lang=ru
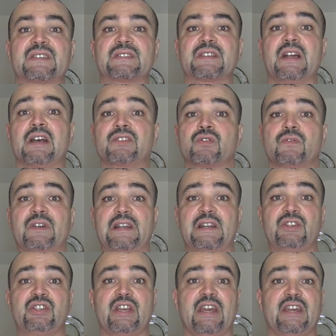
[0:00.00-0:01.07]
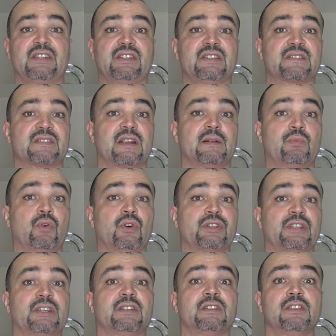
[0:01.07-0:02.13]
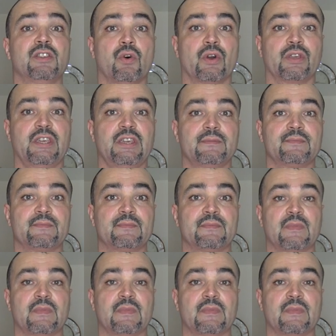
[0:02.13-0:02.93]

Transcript: сразу выключает из работы ноги,